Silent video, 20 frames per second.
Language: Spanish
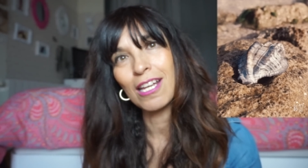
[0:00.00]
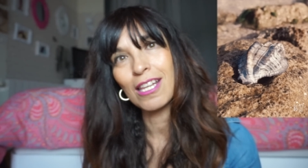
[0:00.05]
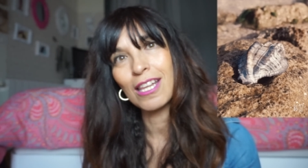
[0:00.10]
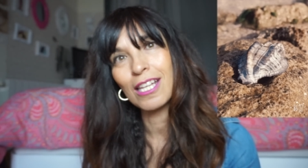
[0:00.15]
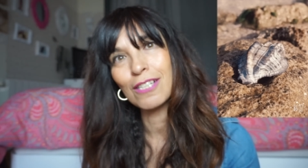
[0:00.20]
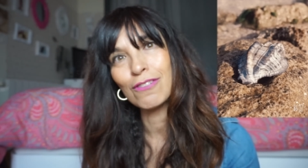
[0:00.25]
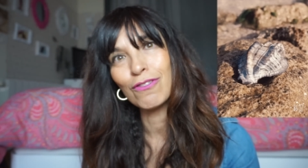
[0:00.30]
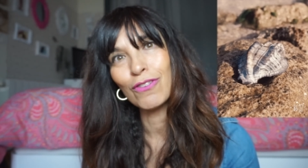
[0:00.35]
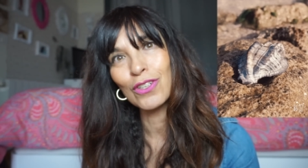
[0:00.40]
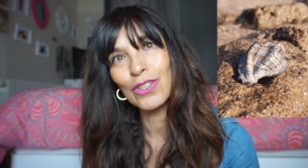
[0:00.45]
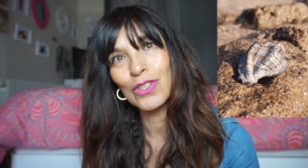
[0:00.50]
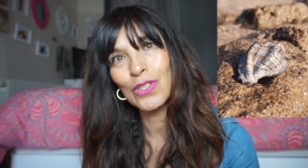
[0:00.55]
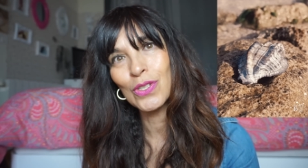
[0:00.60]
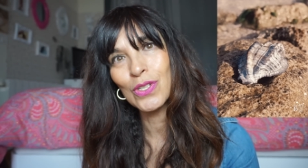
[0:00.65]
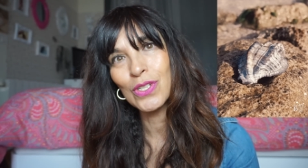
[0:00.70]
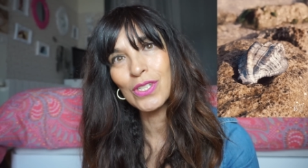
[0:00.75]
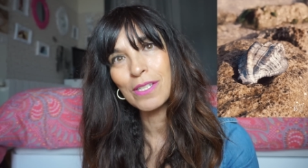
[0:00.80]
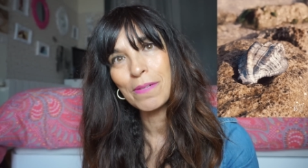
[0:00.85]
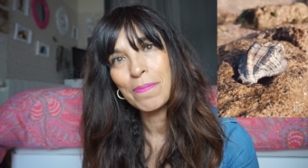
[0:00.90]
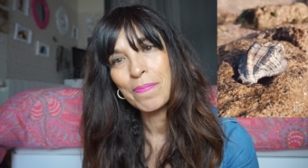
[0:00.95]
hacéis
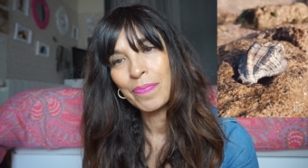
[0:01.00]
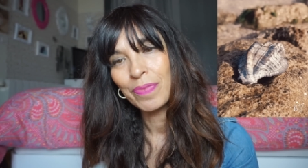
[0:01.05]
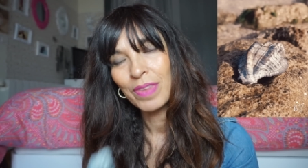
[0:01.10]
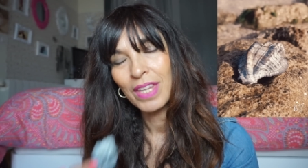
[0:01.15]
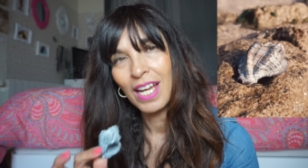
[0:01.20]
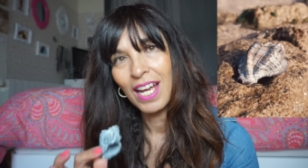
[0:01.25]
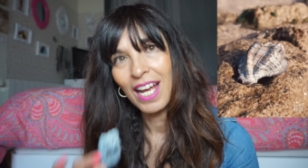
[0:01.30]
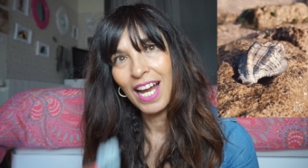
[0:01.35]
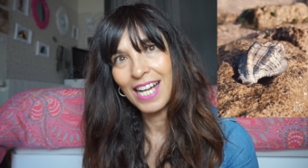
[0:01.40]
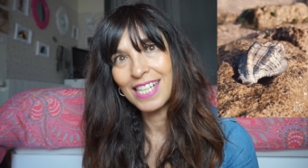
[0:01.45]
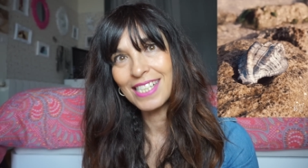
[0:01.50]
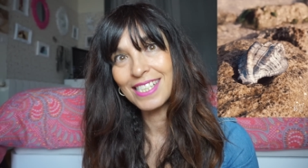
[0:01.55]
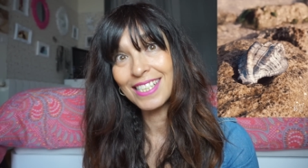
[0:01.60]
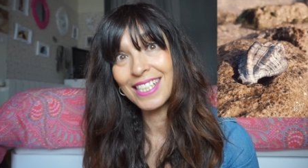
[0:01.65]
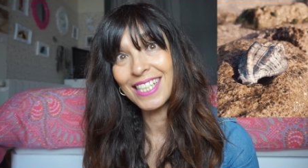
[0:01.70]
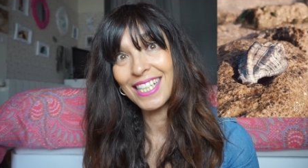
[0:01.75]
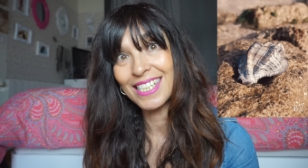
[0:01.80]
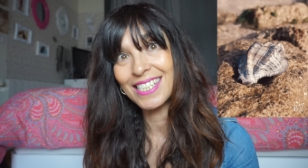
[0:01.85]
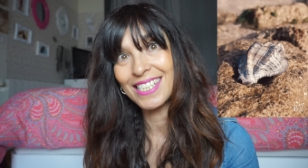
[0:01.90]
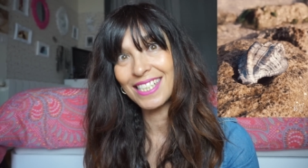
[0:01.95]
fotos
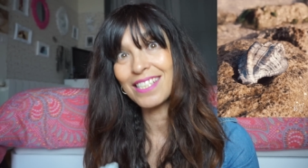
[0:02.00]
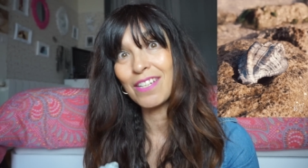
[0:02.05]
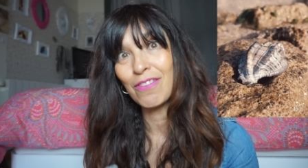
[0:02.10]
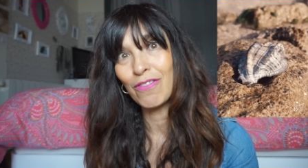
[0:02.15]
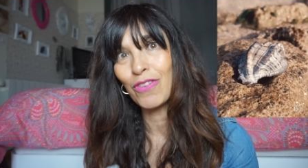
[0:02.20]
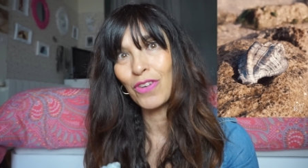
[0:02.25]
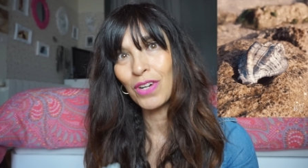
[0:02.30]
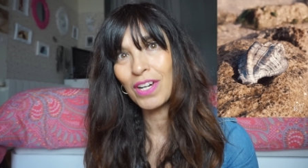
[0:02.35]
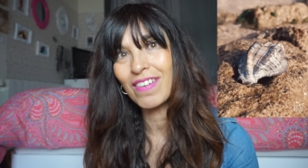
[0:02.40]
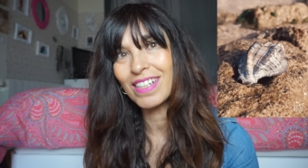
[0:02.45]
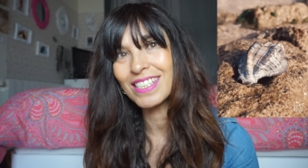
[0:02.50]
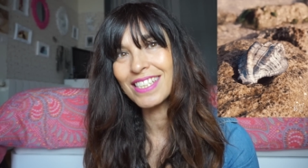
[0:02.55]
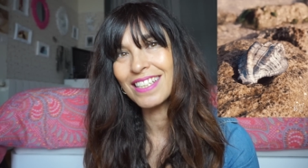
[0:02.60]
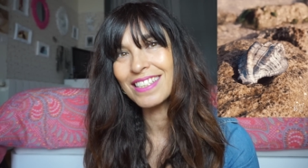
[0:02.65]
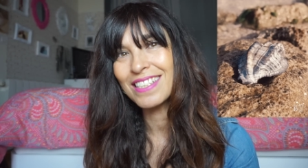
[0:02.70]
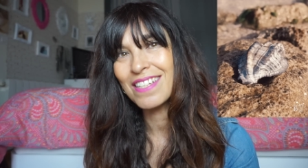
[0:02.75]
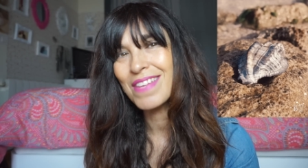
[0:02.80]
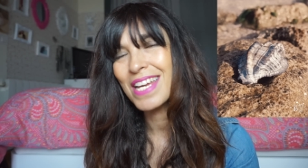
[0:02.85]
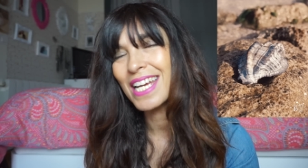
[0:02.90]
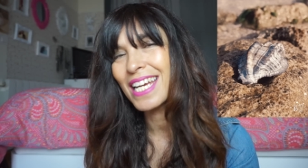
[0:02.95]
así que se te enfoque
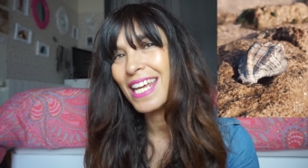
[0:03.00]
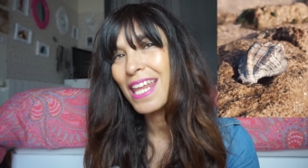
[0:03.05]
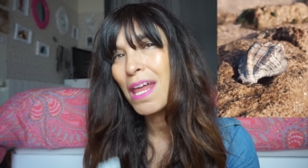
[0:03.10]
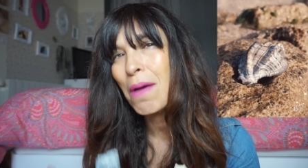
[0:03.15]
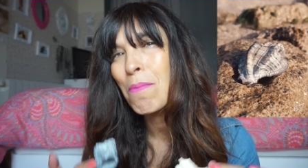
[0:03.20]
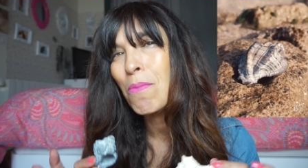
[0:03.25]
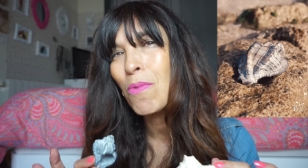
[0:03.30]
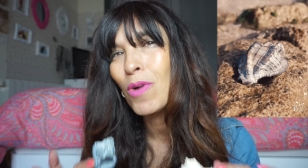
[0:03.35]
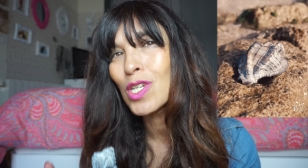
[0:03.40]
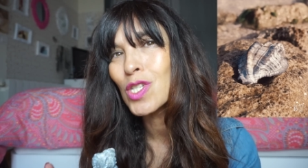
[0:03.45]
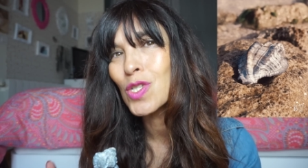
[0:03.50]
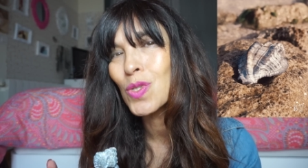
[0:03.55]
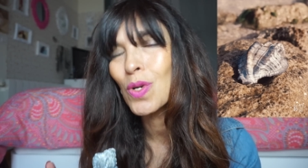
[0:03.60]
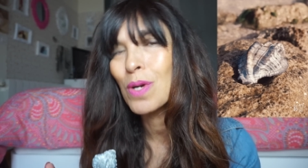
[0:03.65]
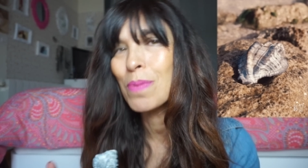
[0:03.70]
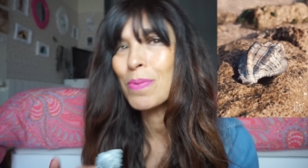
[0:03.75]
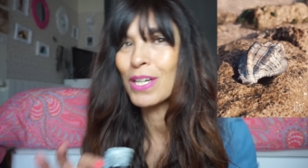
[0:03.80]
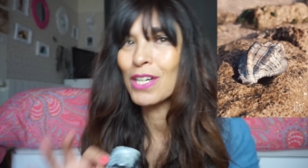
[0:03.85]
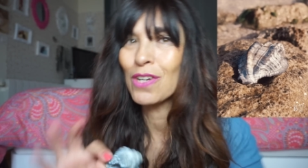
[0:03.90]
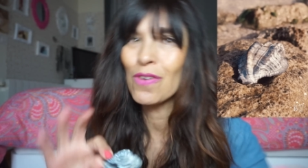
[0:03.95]
bastante bien, queda muy
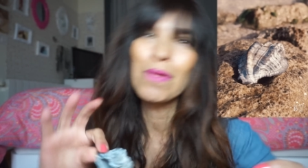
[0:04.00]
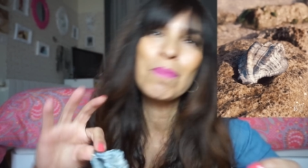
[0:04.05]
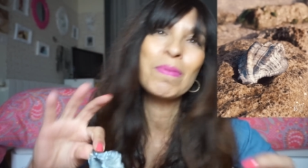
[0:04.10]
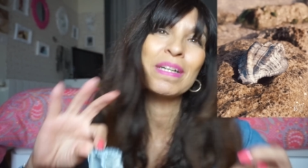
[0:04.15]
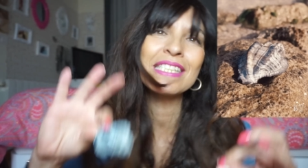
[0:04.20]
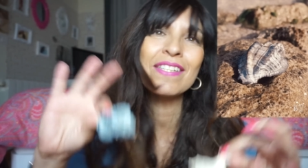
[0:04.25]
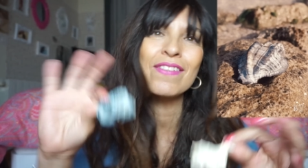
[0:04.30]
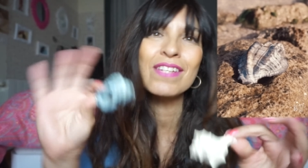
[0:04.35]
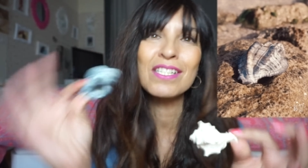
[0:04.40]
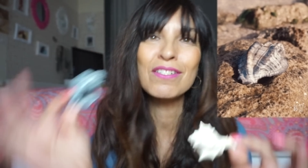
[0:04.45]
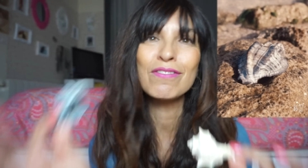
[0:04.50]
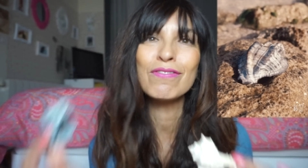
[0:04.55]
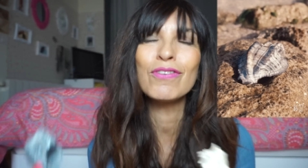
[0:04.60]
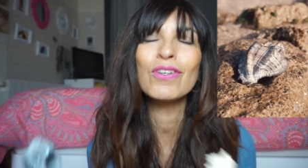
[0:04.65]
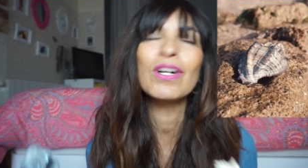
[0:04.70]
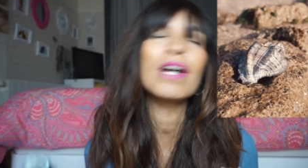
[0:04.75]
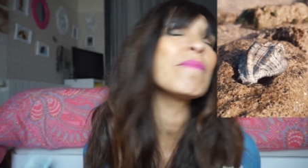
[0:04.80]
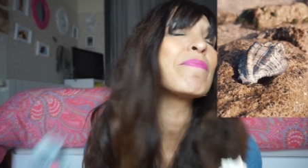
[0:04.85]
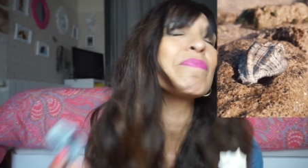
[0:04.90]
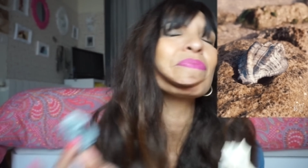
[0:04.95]
chulo porque lo demás se
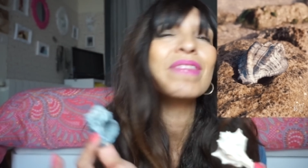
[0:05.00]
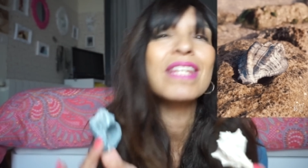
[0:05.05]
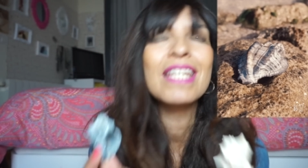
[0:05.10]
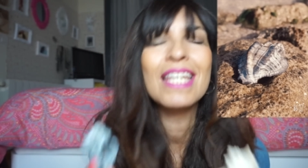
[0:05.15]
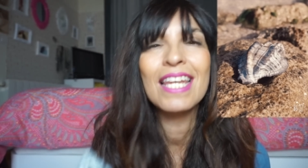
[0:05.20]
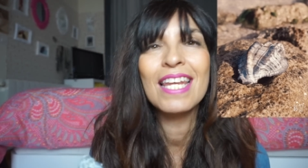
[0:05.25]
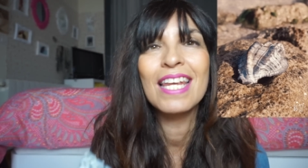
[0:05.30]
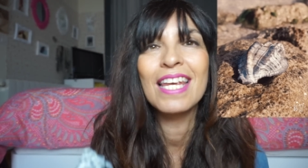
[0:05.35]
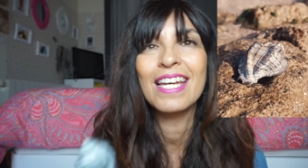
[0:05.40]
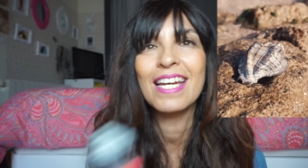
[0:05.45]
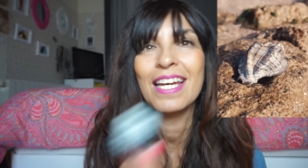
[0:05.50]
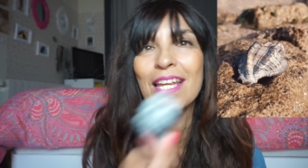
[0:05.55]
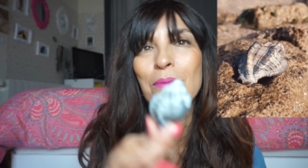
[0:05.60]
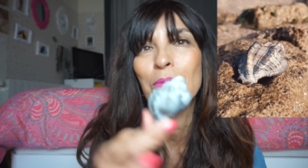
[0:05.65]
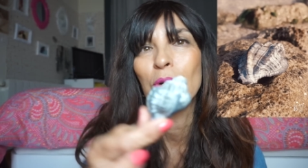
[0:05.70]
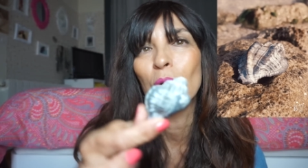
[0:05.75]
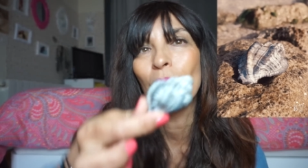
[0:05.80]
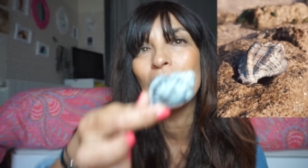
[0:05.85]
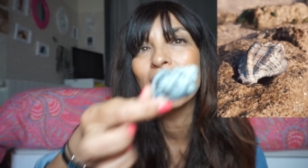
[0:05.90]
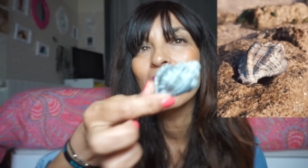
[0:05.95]
desenfoca y queda
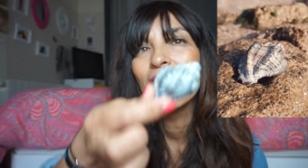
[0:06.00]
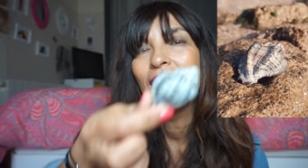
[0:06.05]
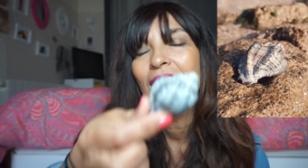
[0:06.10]
muy guay.